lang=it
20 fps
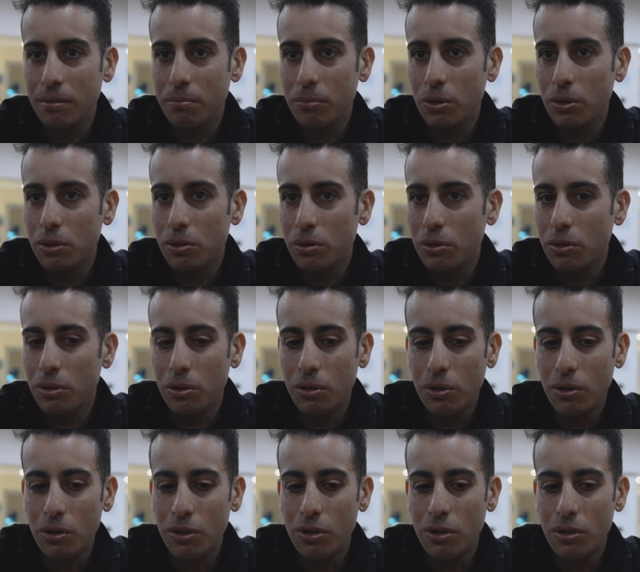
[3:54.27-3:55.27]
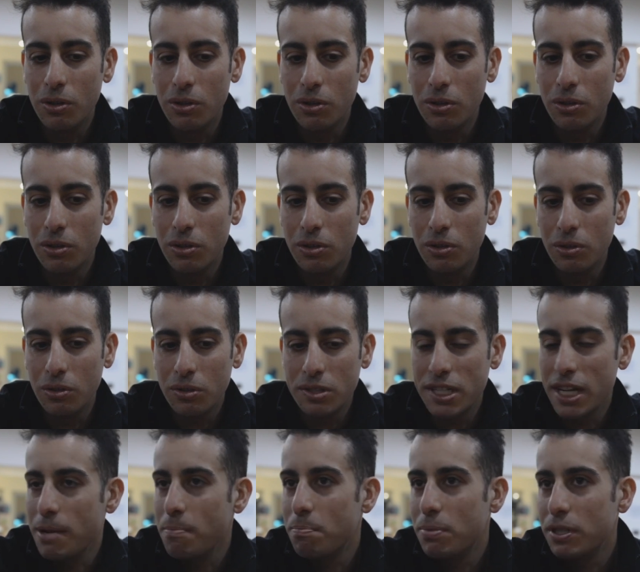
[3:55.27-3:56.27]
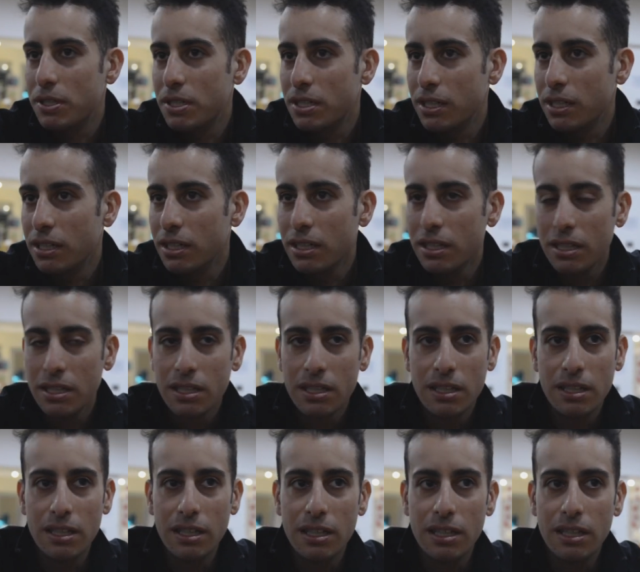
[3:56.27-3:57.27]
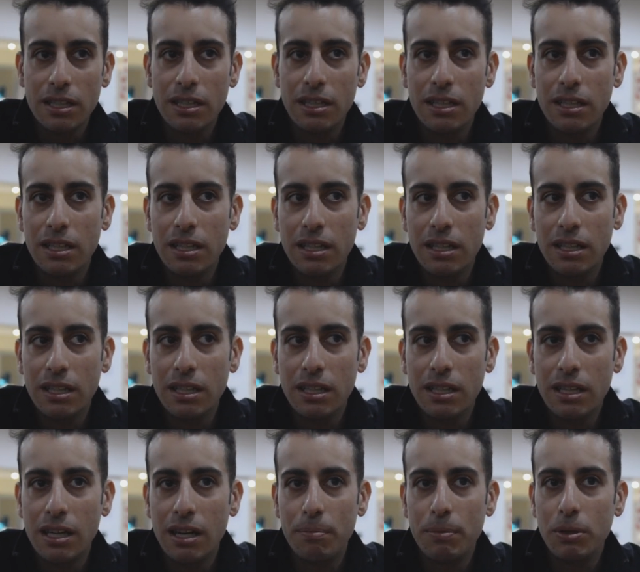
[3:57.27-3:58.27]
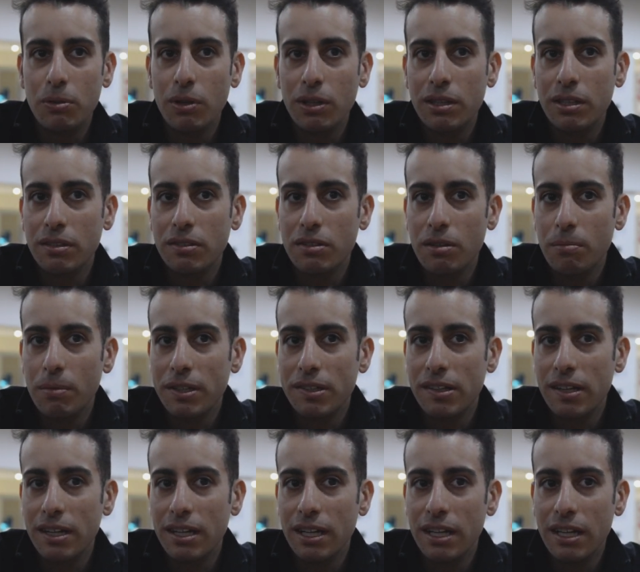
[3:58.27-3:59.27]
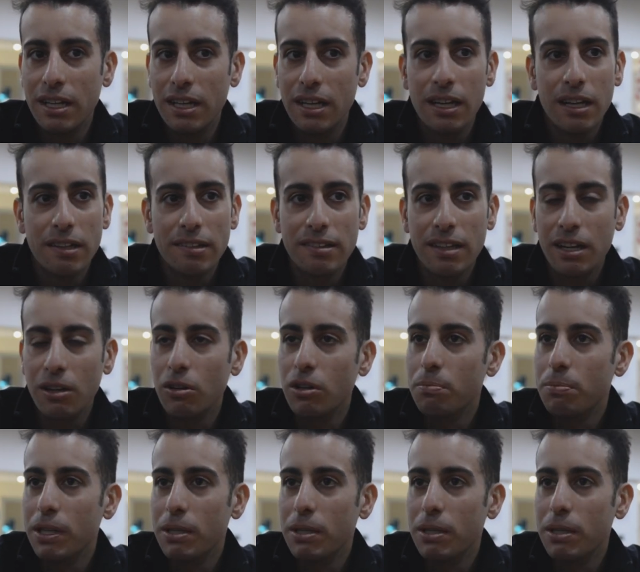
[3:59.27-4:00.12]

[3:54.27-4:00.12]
molto semplici, eh, abituati insomma, a stare, stare, con i